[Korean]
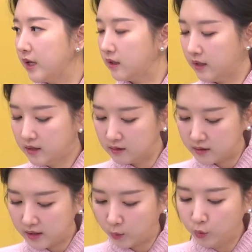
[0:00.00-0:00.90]

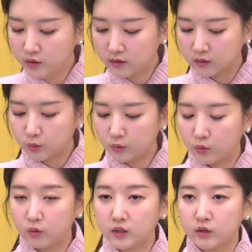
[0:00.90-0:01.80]
얘기했는데 예, 예. 오늘 또
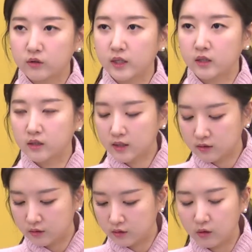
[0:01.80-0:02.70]
이런 얘기를
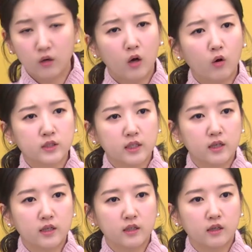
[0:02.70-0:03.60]
했어요.
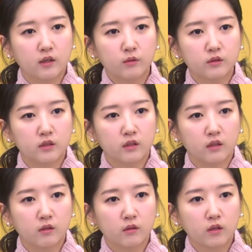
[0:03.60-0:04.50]
어제인가요? 오늘인가요?